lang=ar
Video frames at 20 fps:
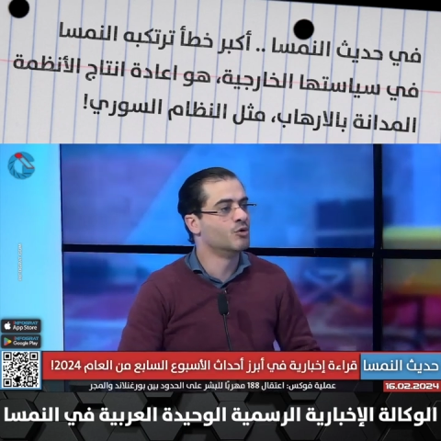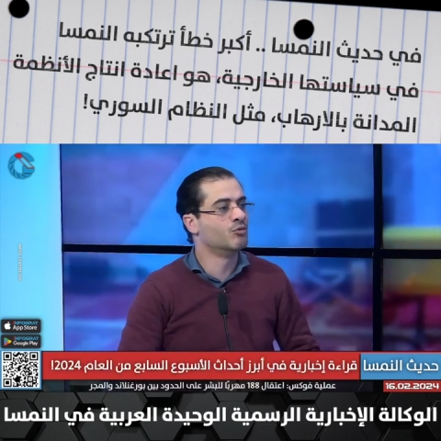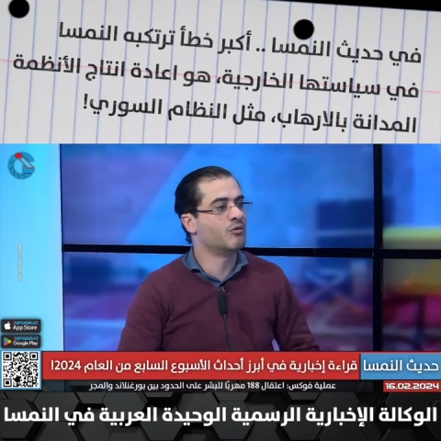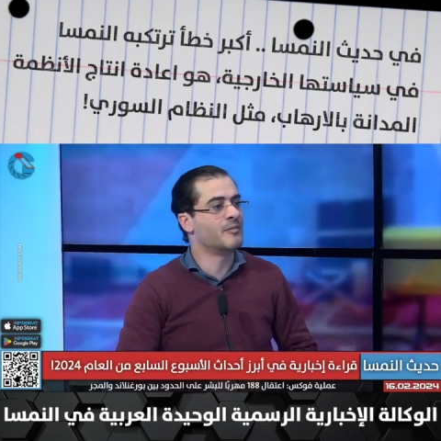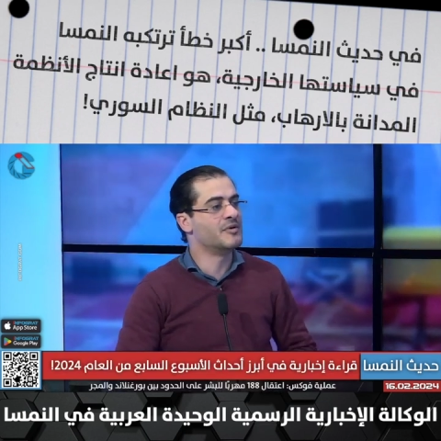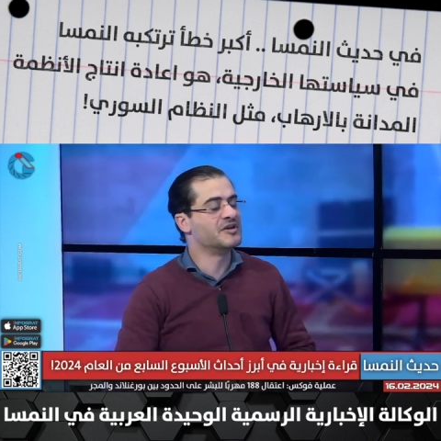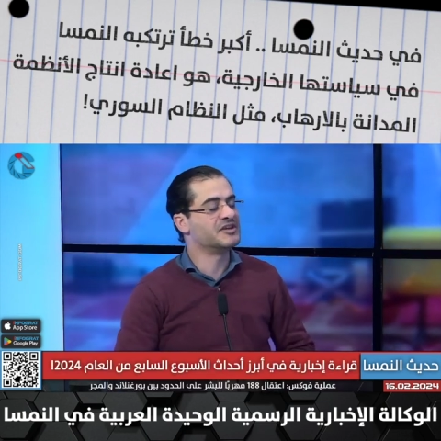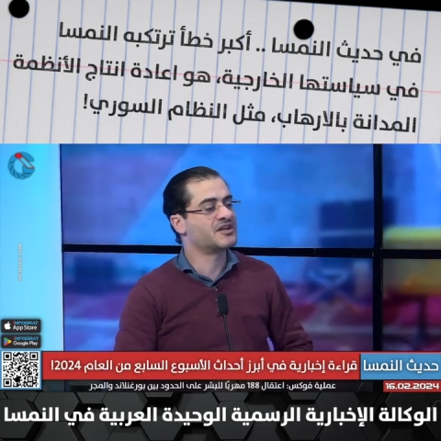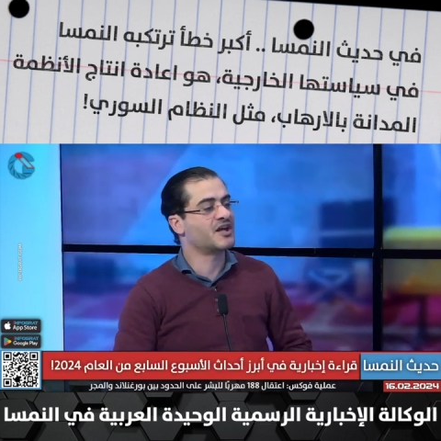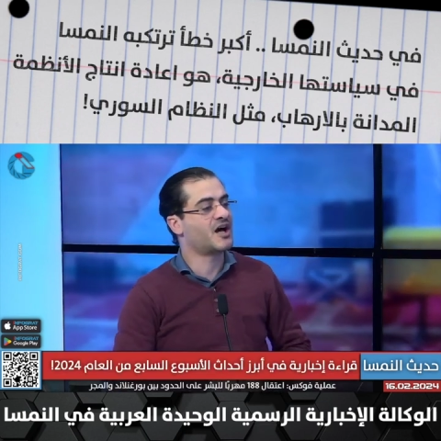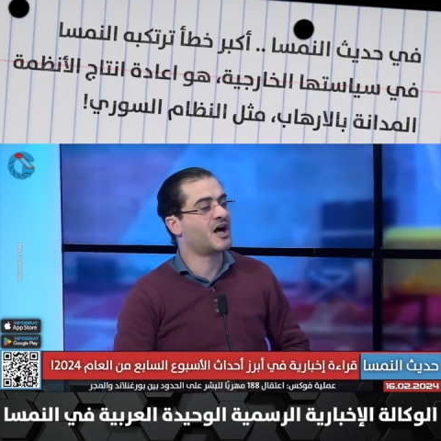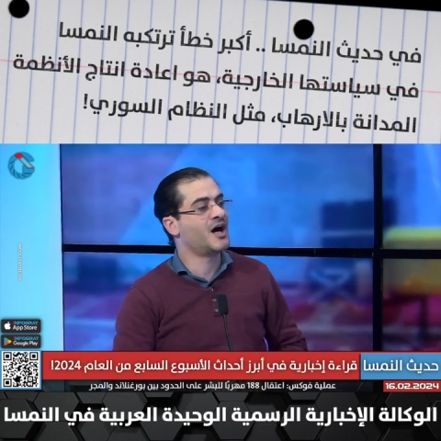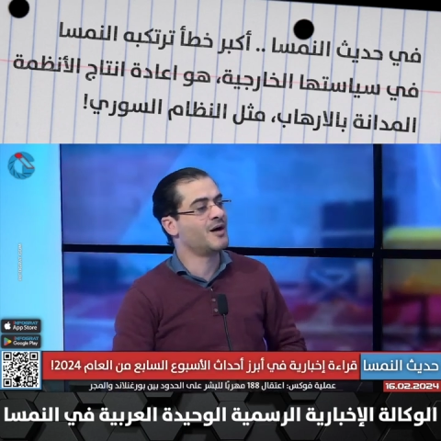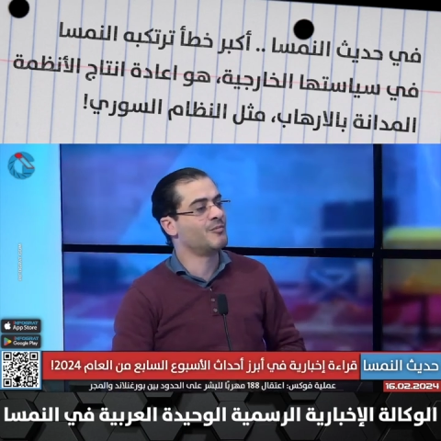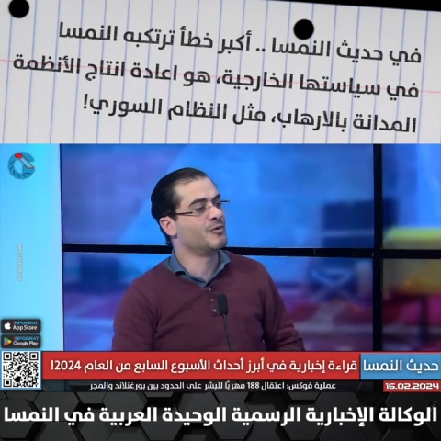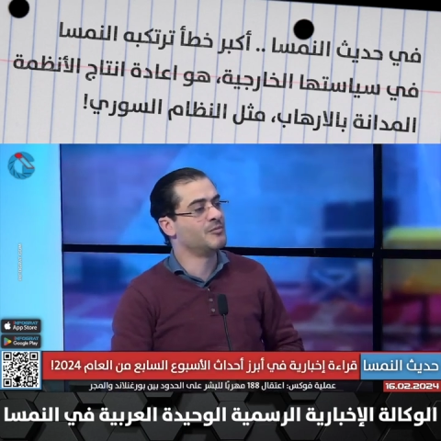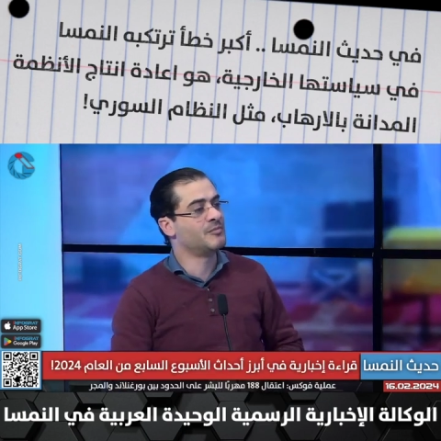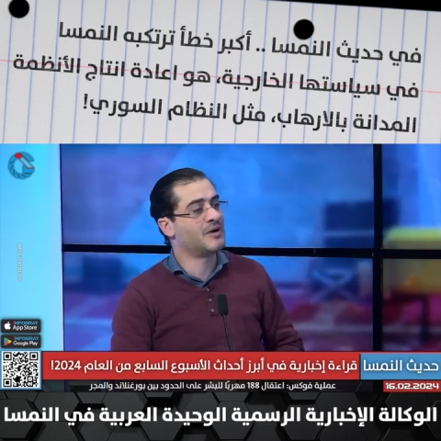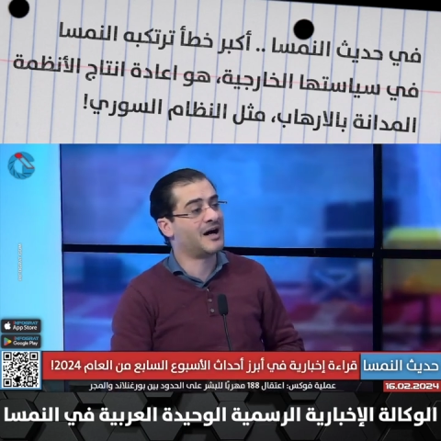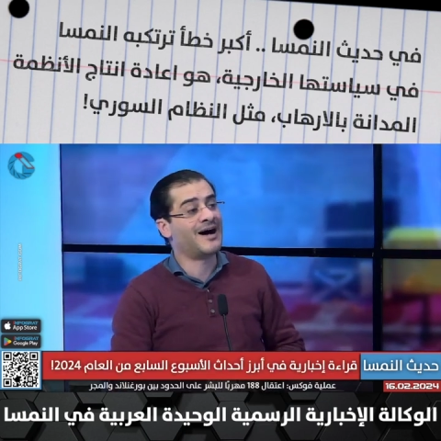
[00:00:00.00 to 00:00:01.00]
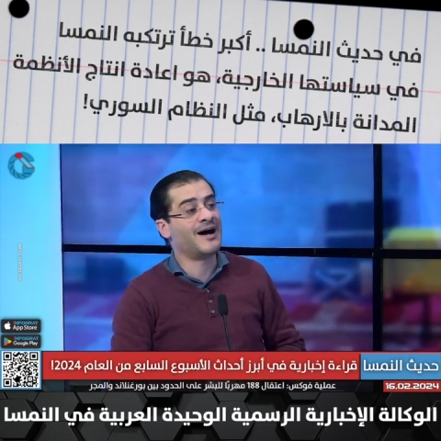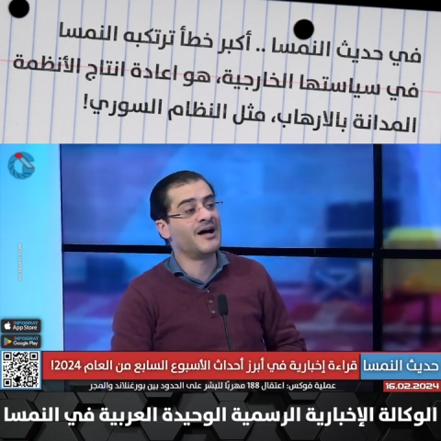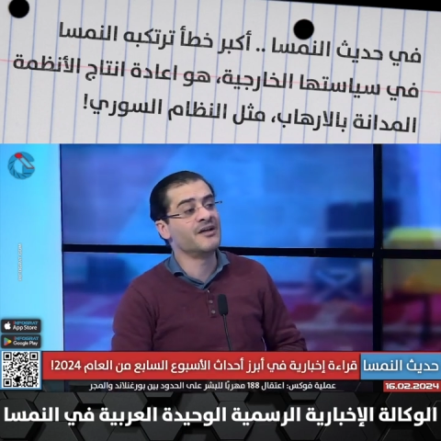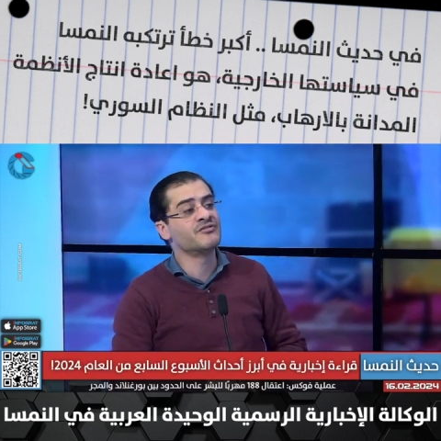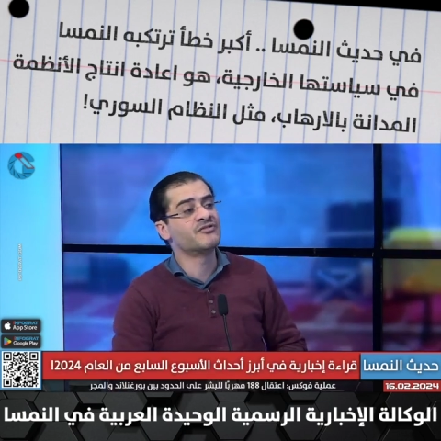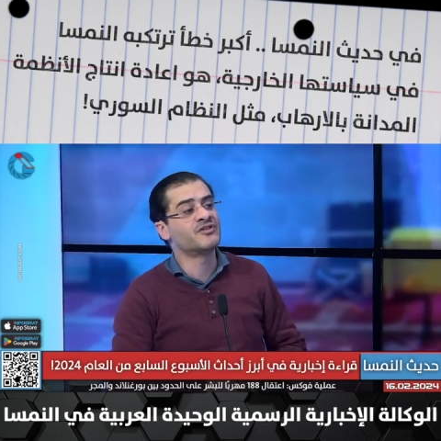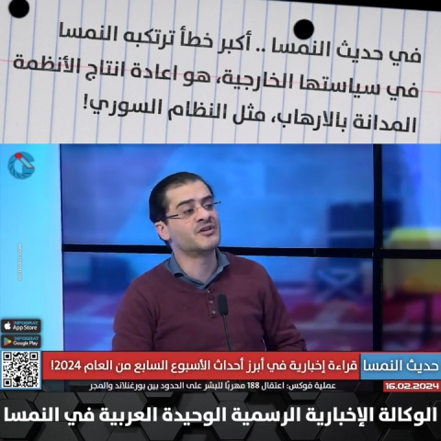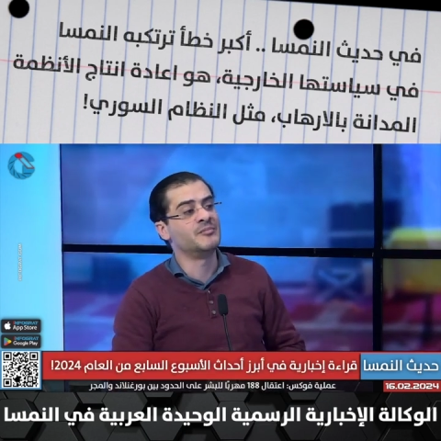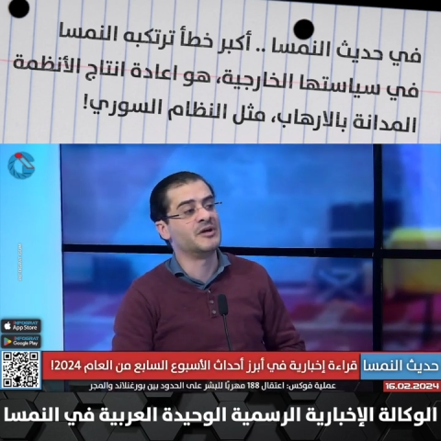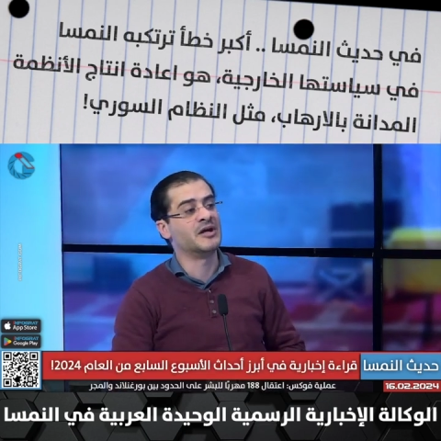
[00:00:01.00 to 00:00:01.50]
ومن تعامل مع
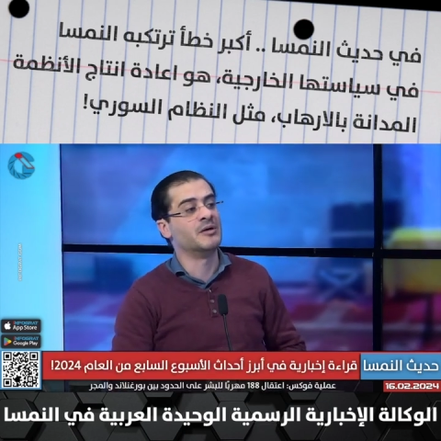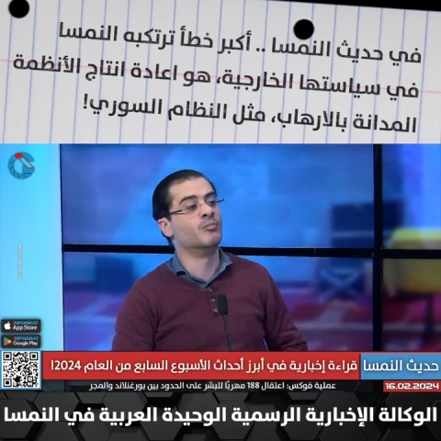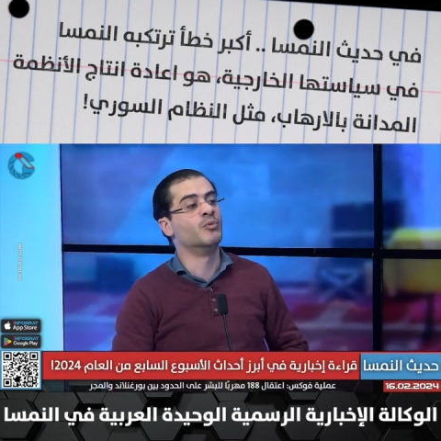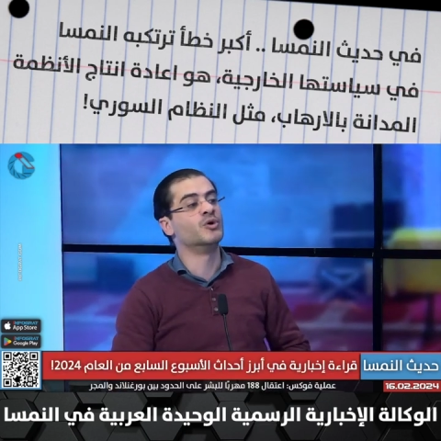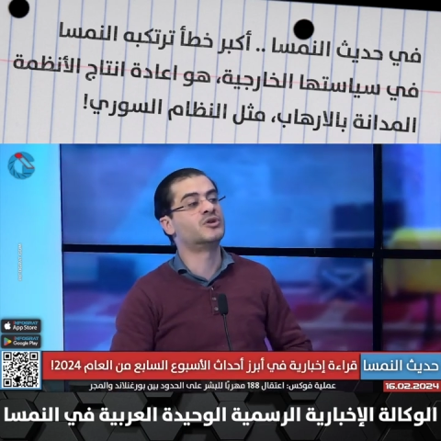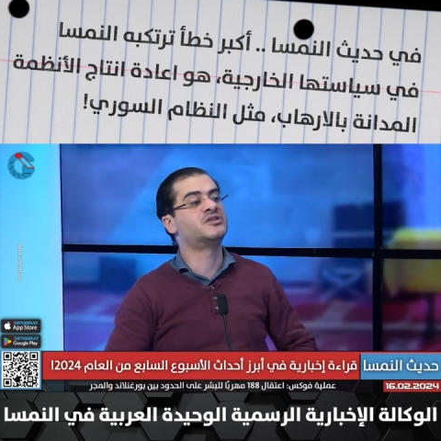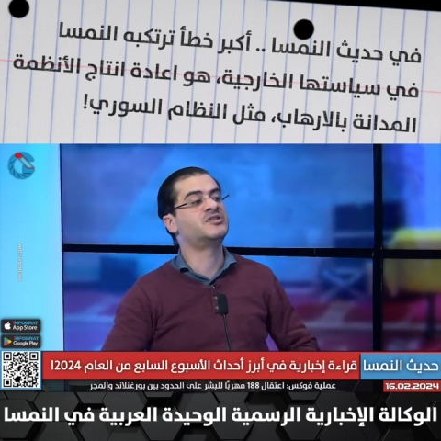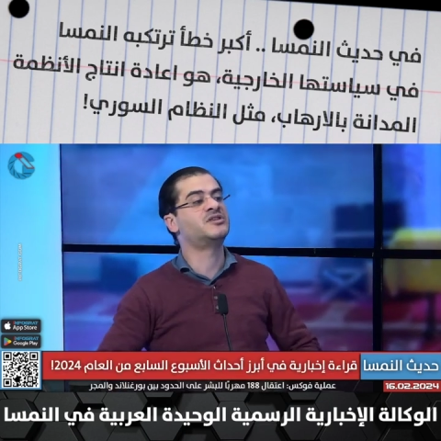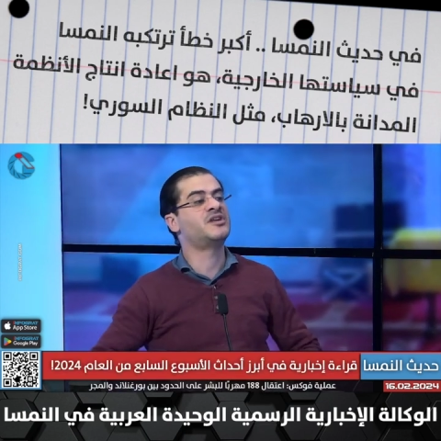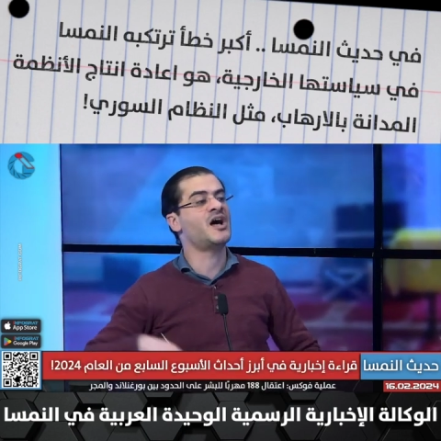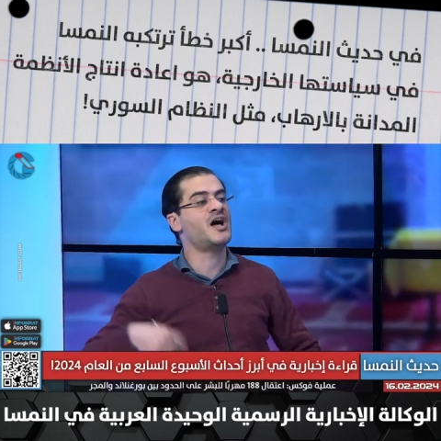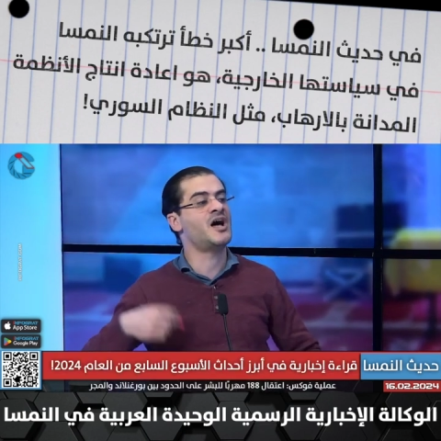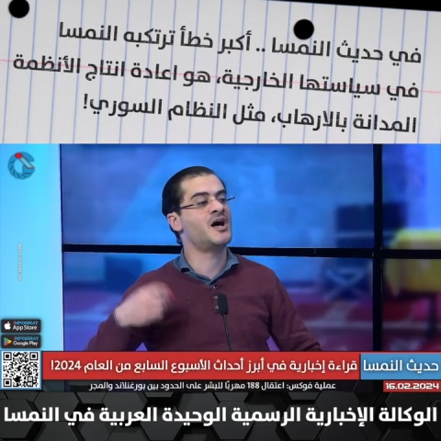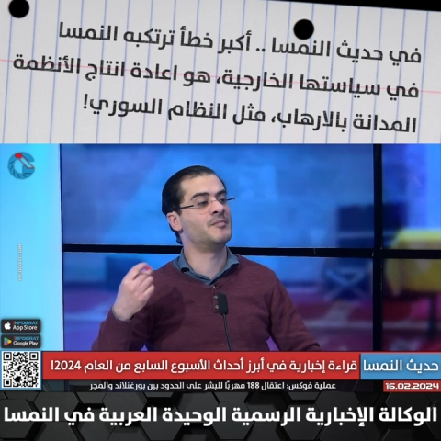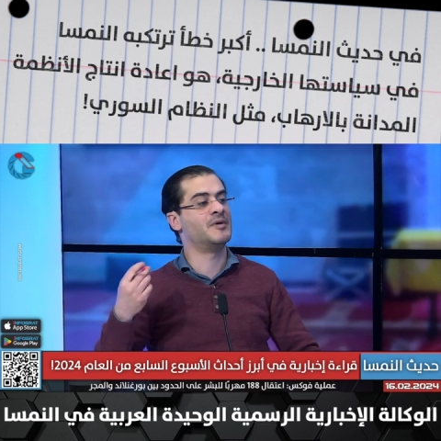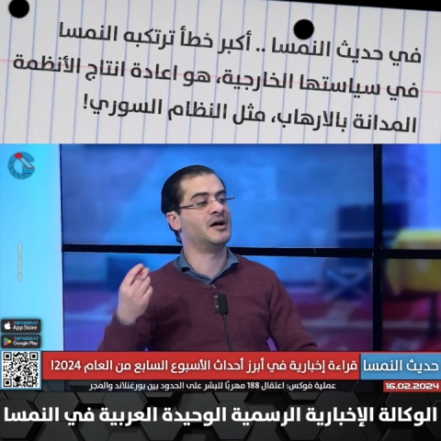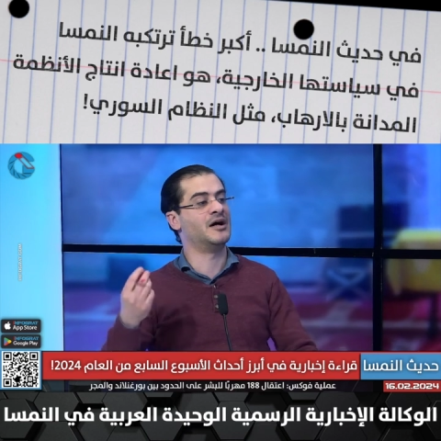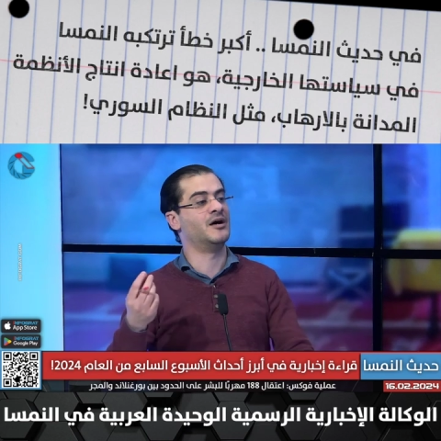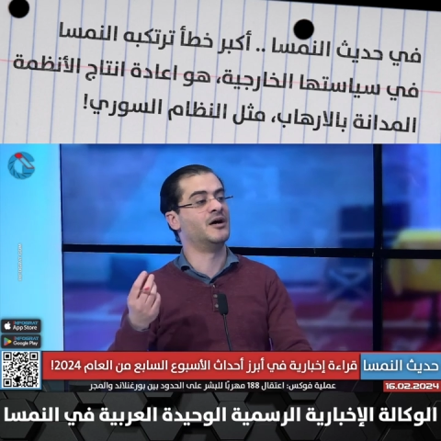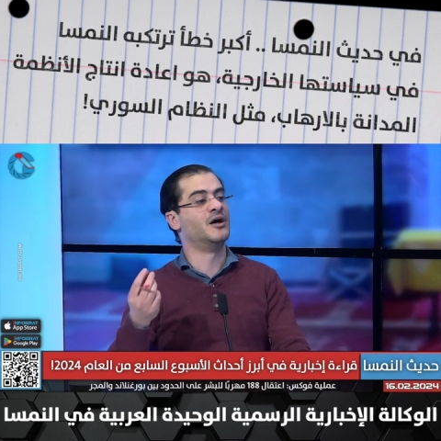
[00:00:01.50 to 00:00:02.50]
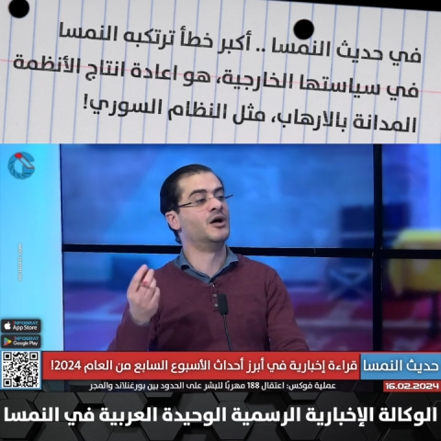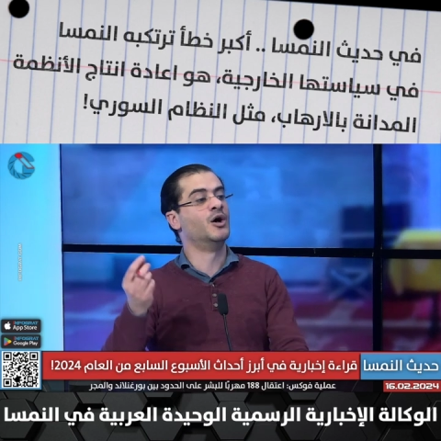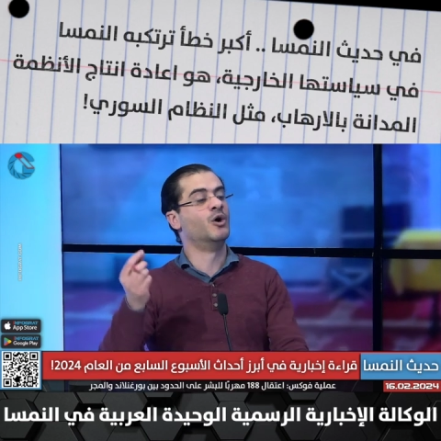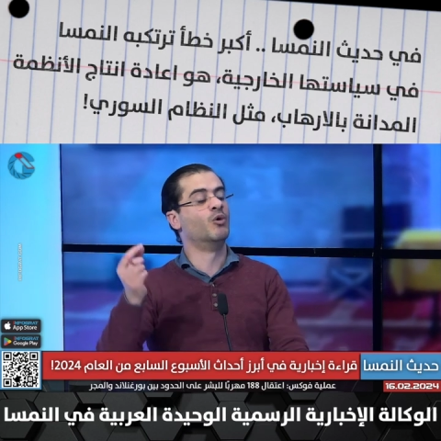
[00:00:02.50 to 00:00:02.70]
أنظمة متهمة